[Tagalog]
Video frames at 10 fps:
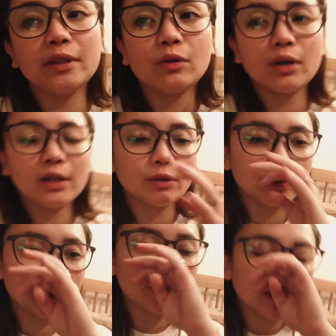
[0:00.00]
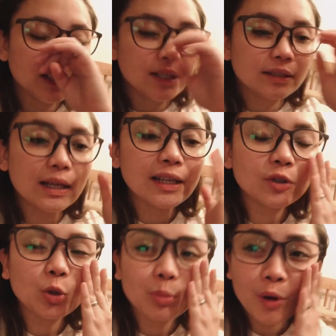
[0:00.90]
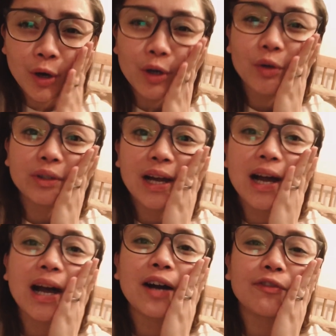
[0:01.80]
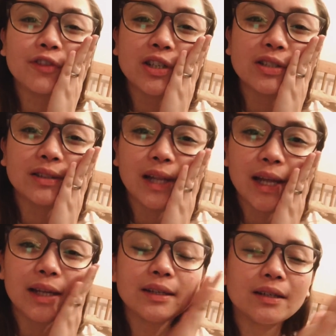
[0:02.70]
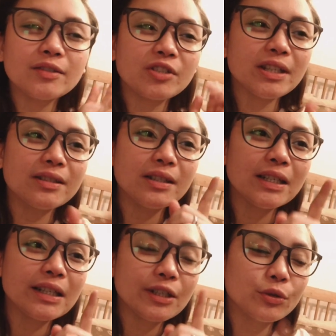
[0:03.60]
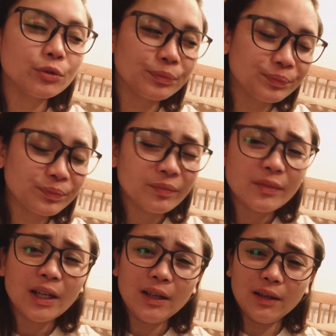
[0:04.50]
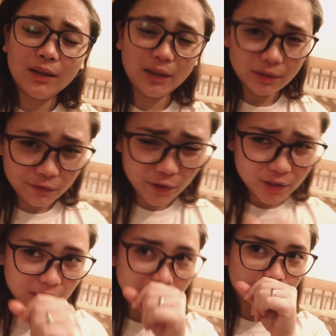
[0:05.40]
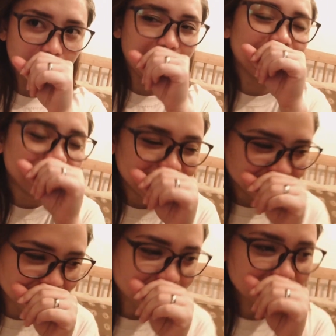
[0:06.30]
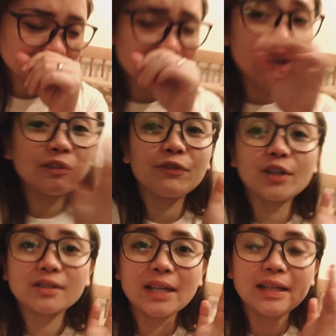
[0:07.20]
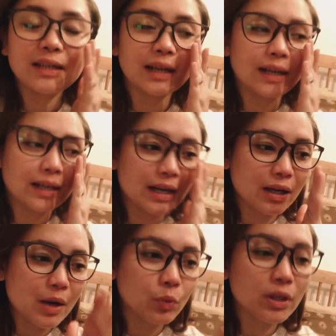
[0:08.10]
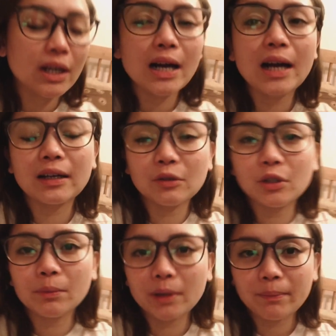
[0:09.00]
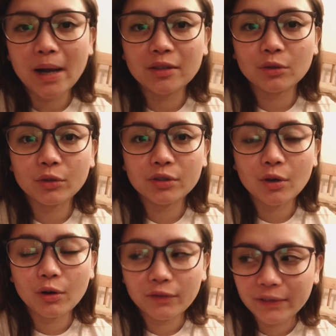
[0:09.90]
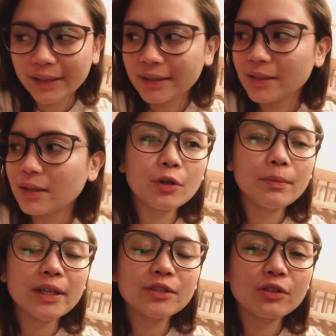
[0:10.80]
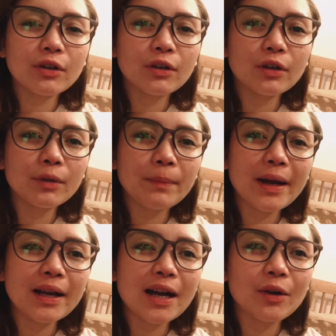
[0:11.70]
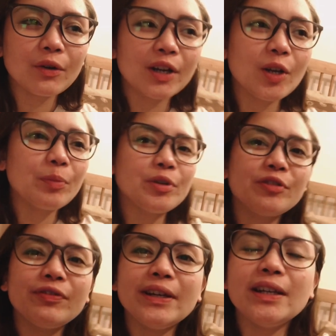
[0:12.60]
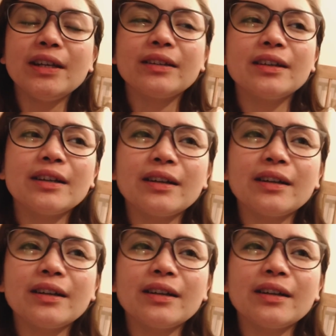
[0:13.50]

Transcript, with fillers: ko ngayon dahil tomorrow na ang first day ng GCQ. At first day, eh, sorry. At first day na rin ang unang araw ng pagpasok ko sa office. So, medyo para akong, alam mo yung feeling na